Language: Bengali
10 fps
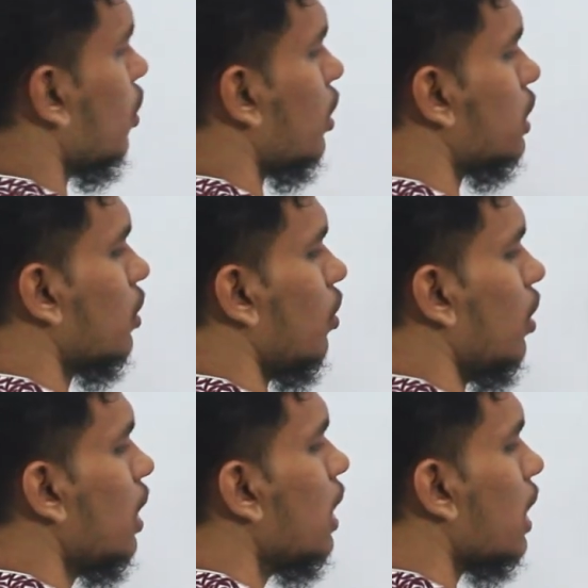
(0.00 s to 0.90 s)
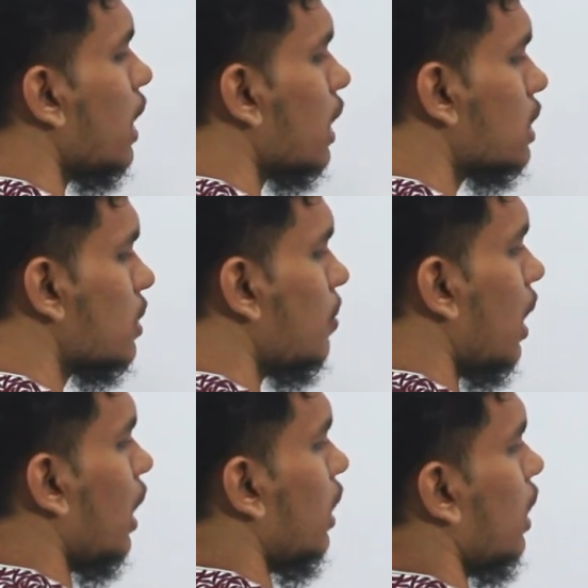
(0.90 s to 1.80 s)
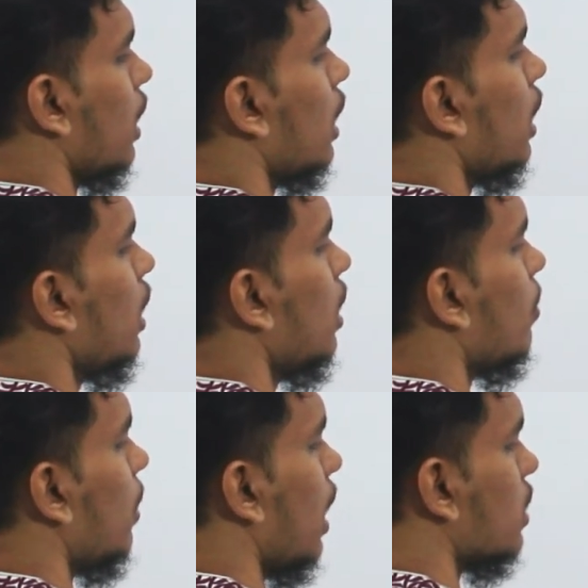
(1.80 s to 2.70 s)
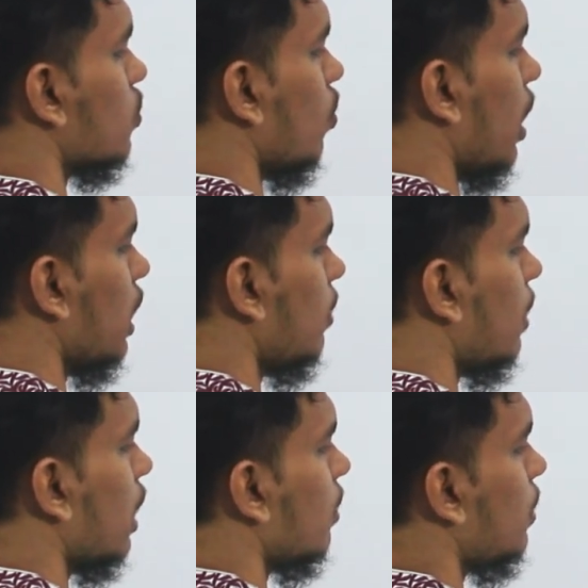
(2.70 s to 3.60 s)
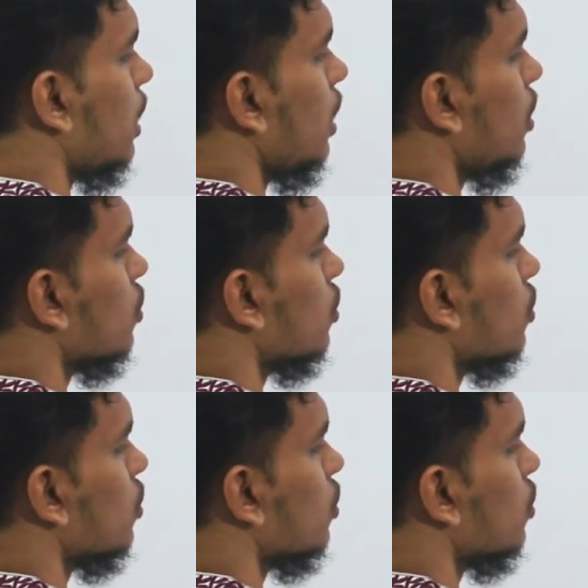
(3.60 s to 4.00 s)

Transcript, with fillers: কি হয় জানো এক্স বাই এ প্লাস ওয়াই বাই বি